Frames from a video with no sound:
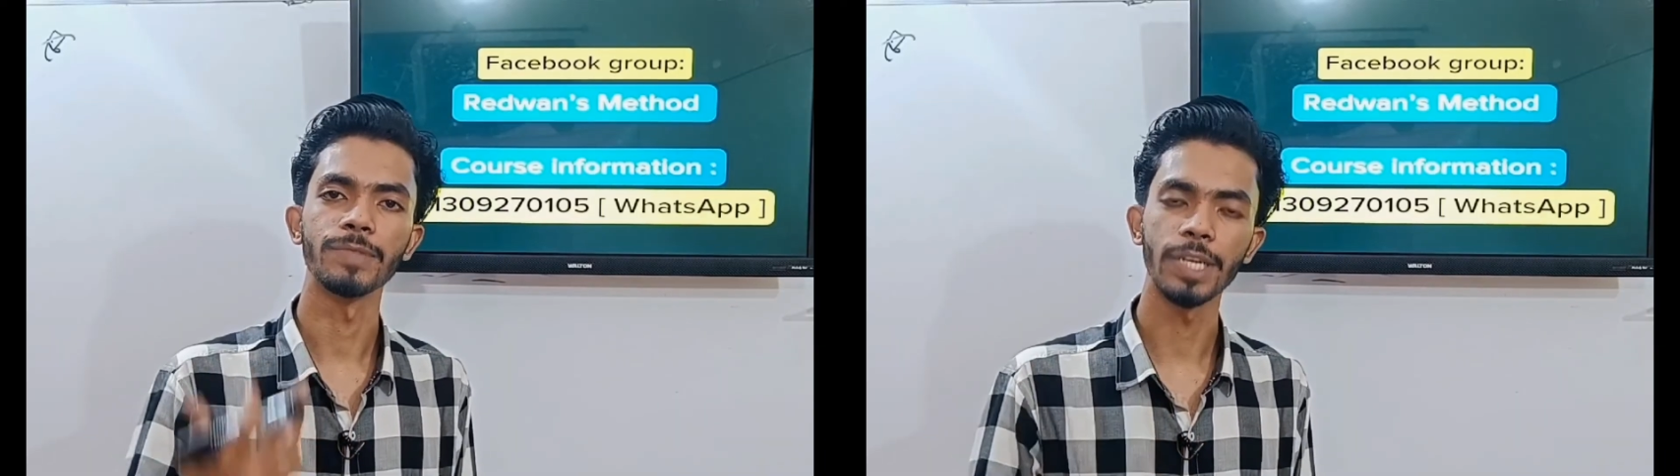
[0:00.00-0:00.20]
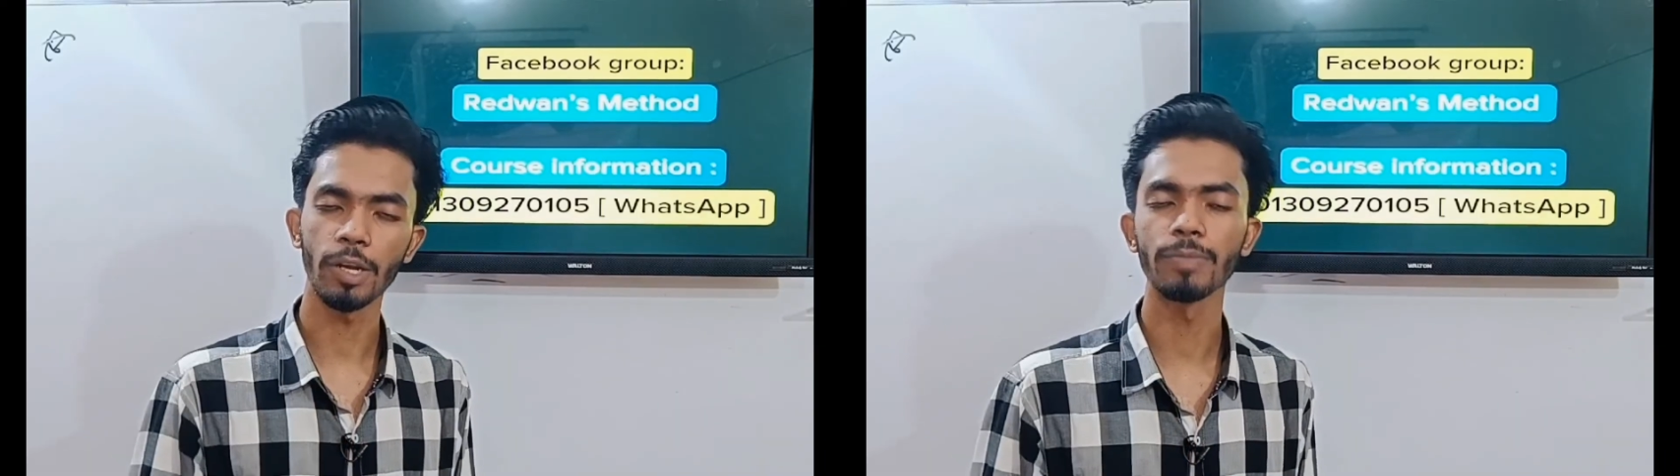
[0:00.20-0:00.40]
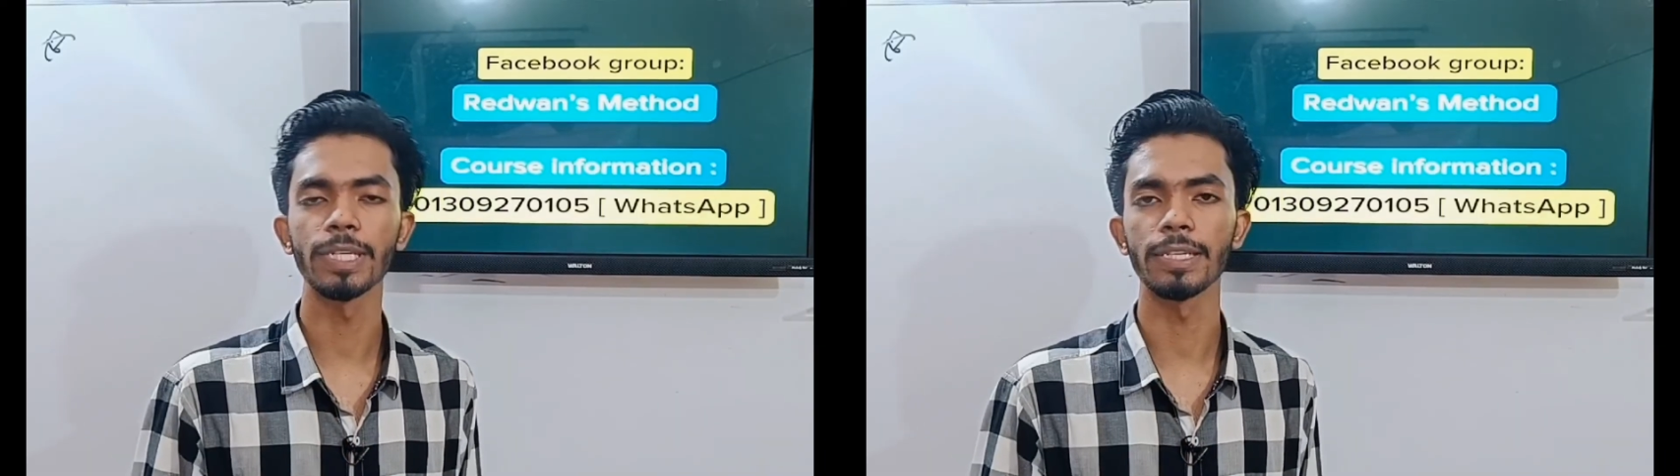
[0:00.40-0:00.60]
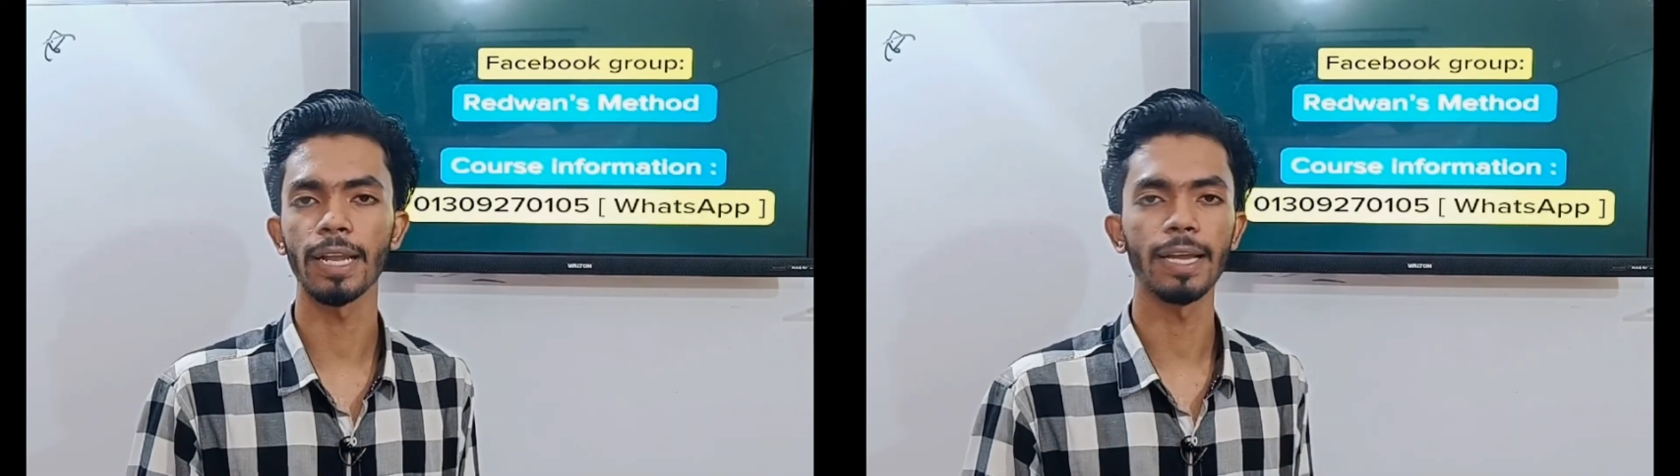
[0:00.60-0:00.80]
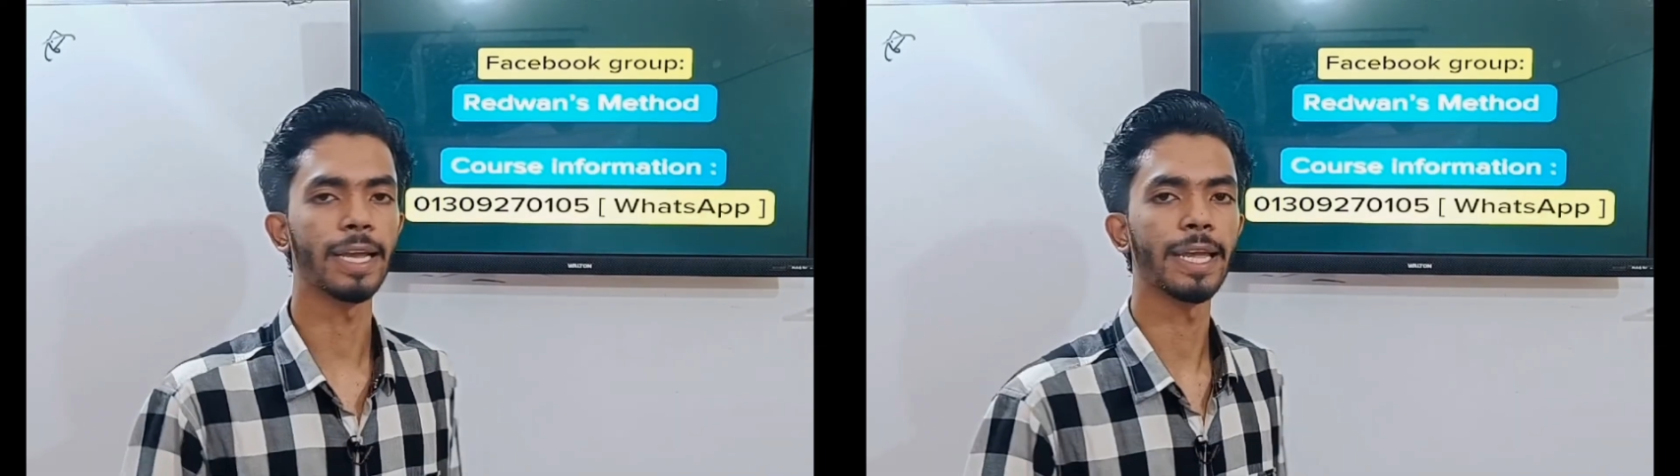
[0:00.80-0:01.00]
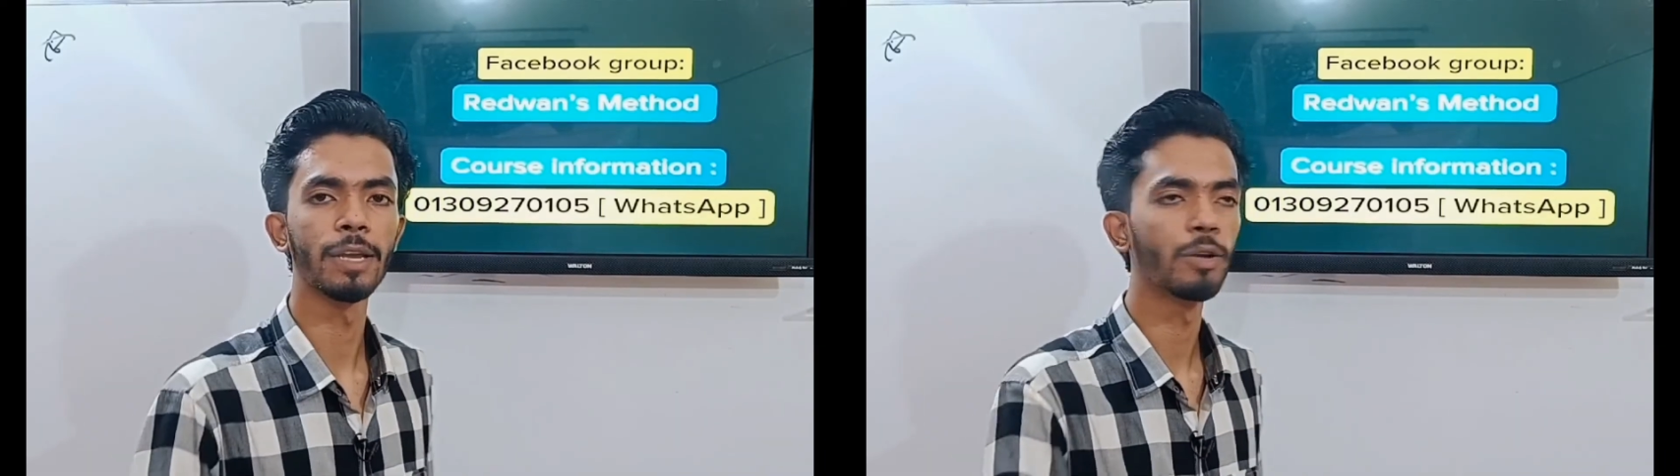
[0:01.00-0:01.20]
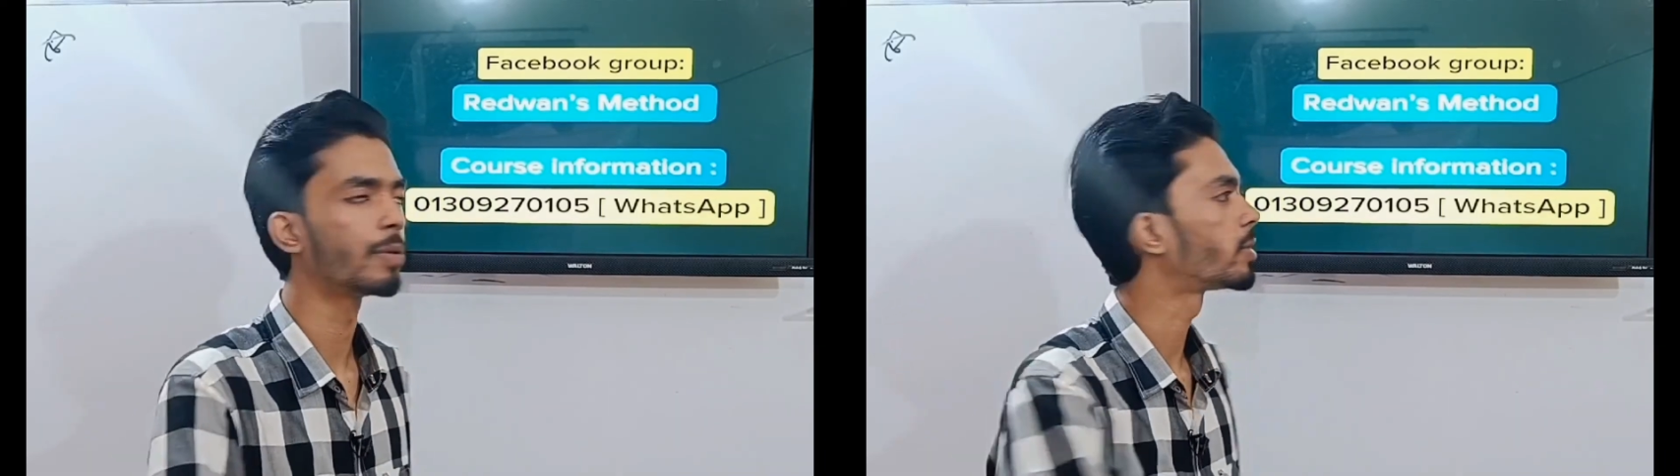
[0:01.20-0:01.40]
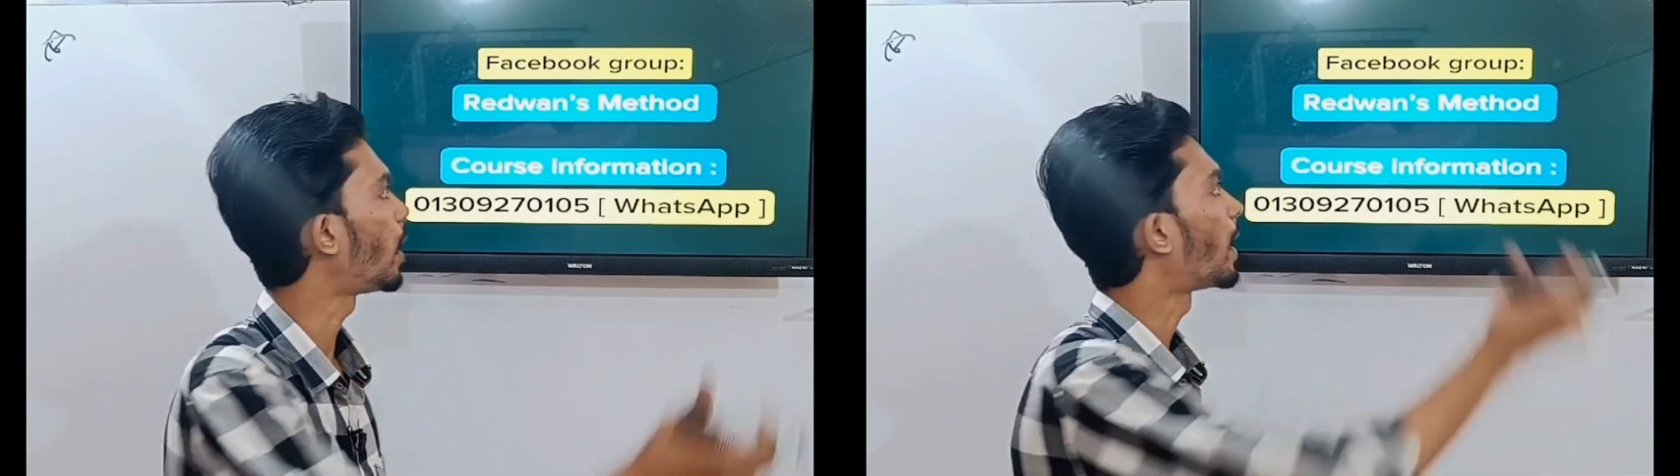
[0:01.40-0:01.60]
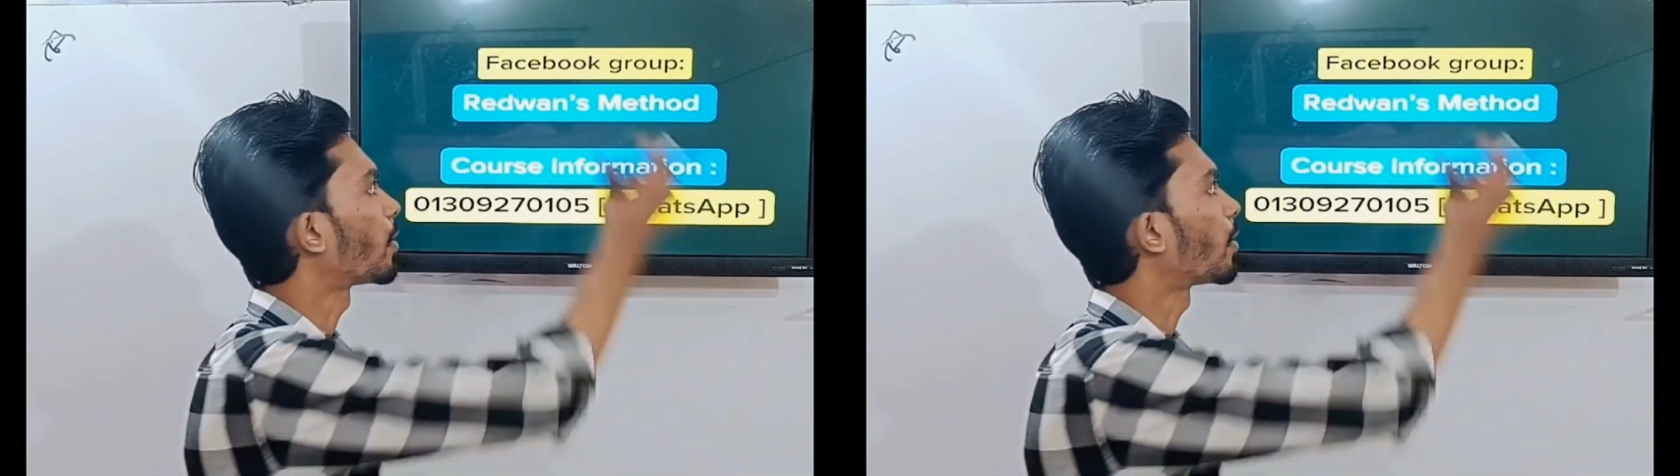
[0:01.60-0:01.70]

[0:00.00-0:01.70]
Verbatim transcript: যেরকম যেটা লাগে এই গ্রুপে তো